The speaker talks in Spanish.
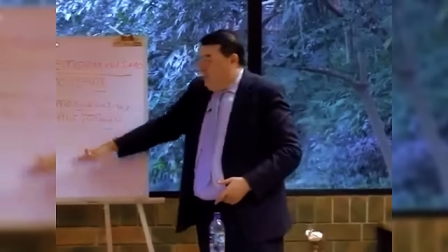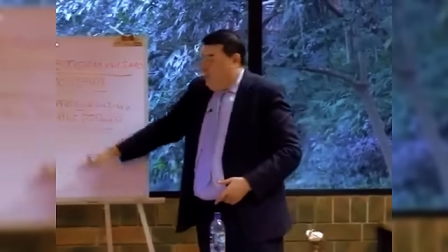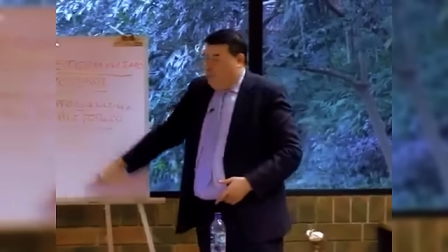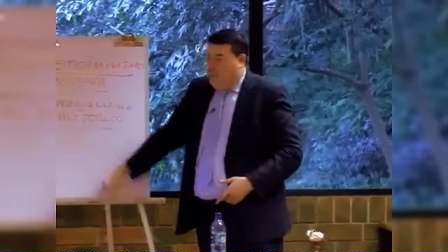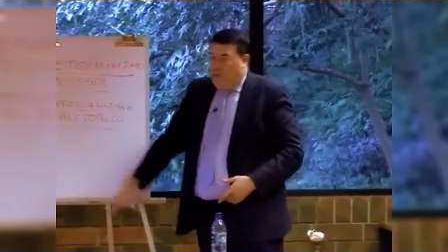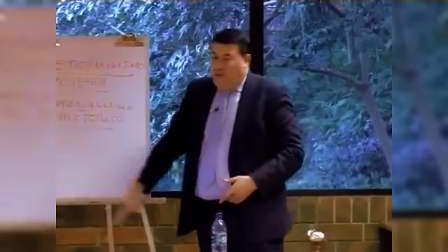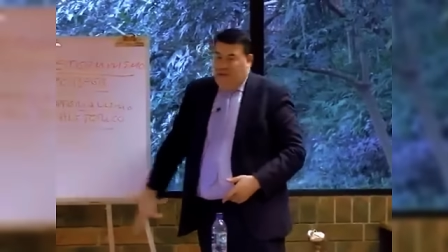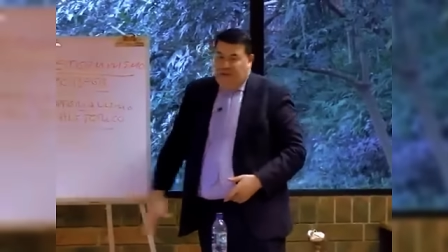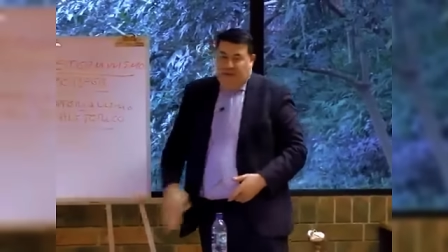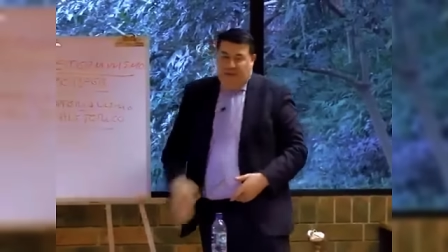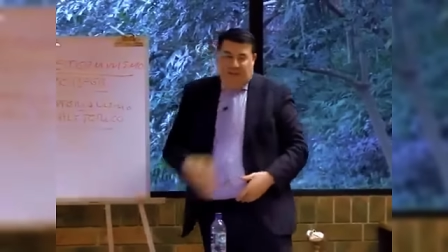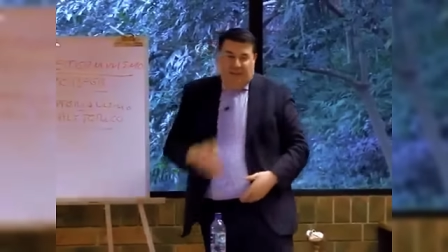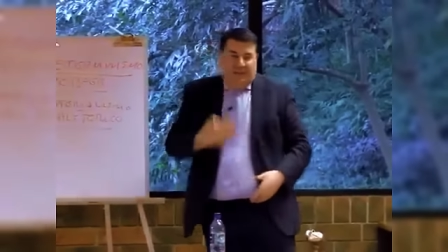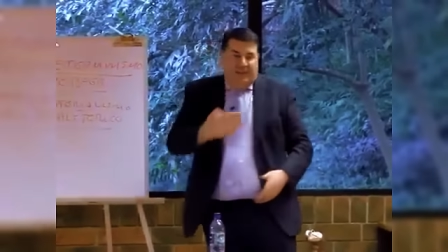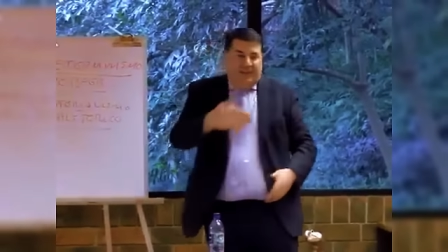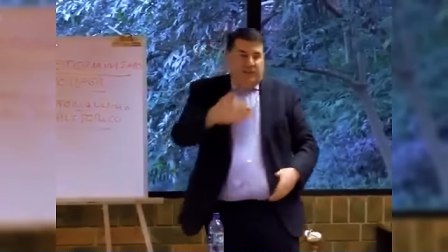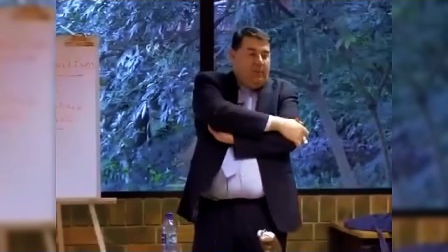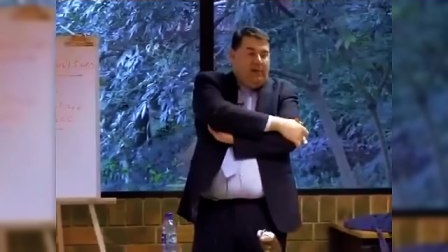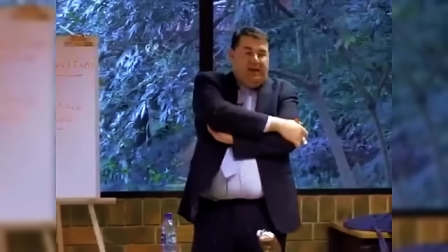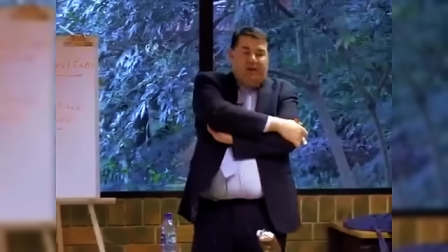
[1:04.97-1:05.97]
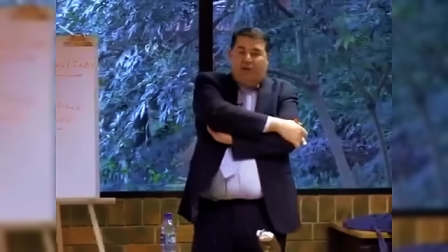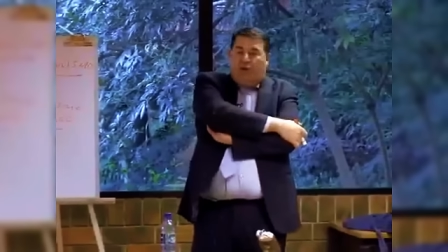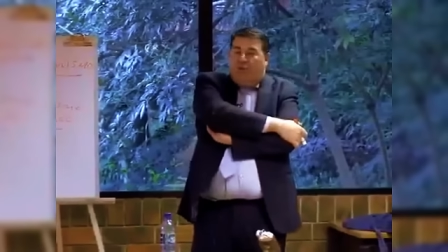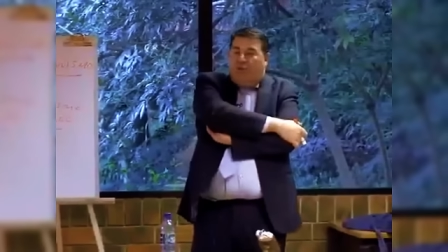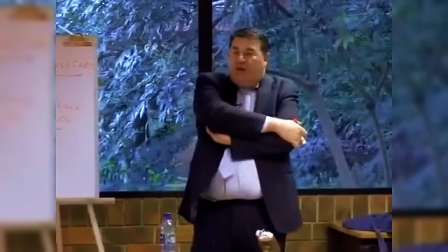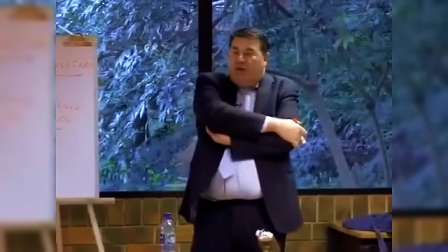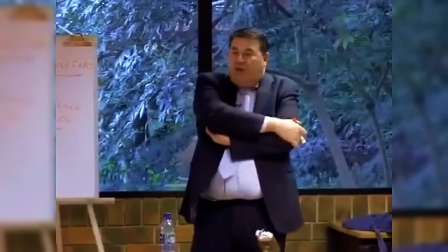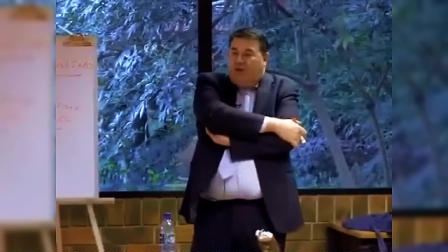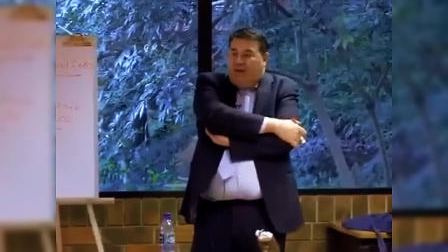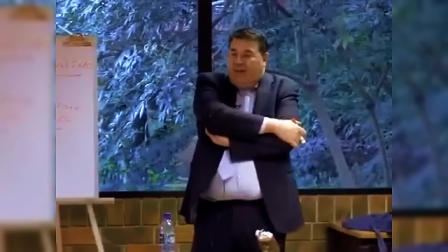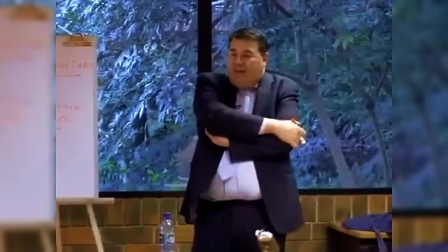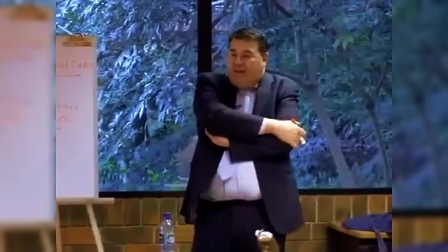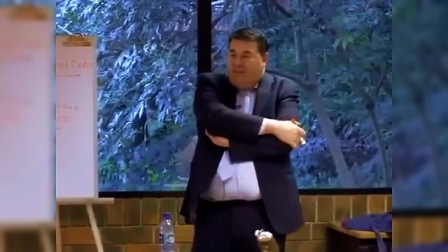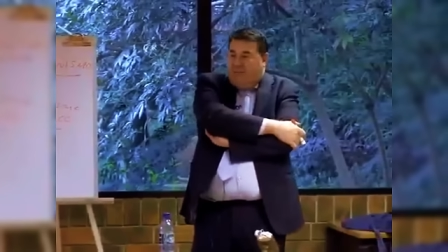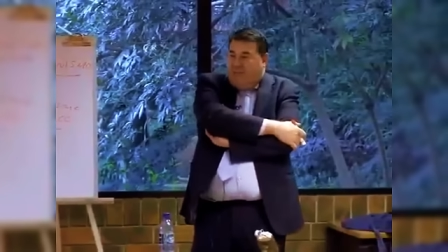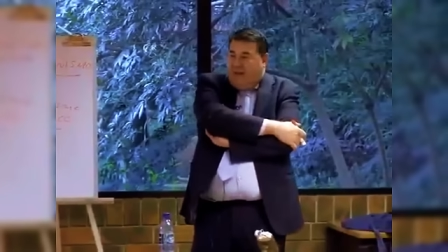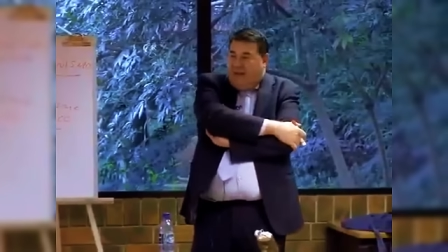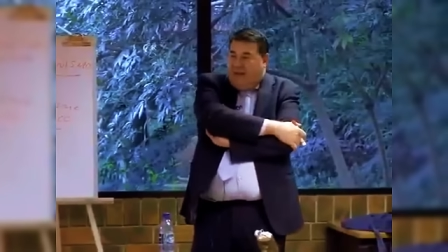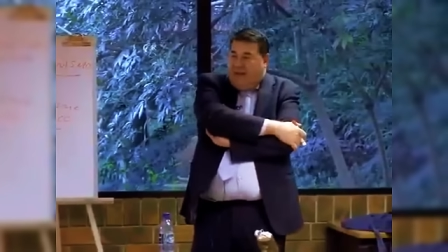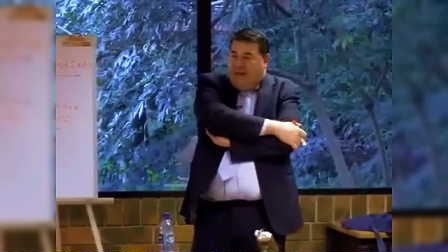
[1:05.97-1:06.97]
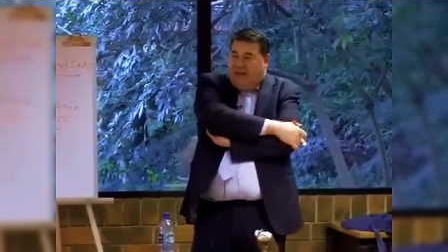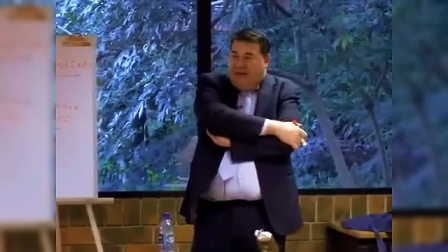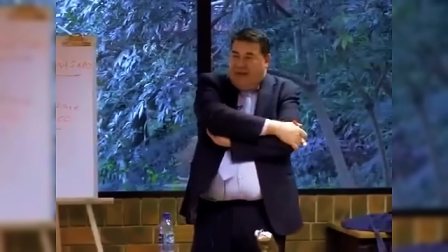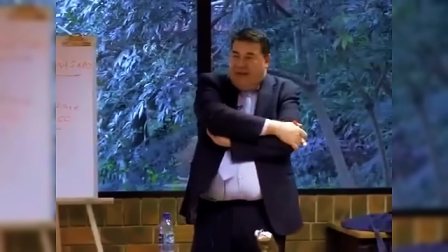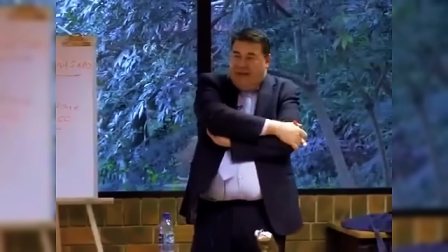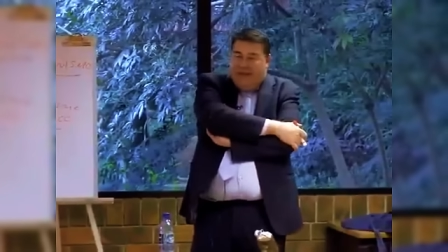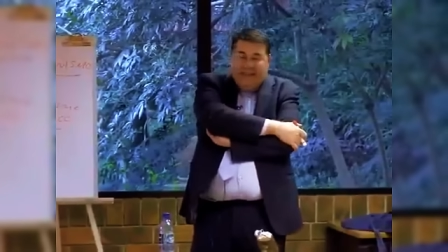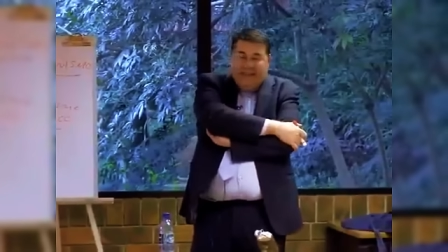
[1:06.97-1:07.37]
posturas distintas, ¿cuál es el obrero que determina el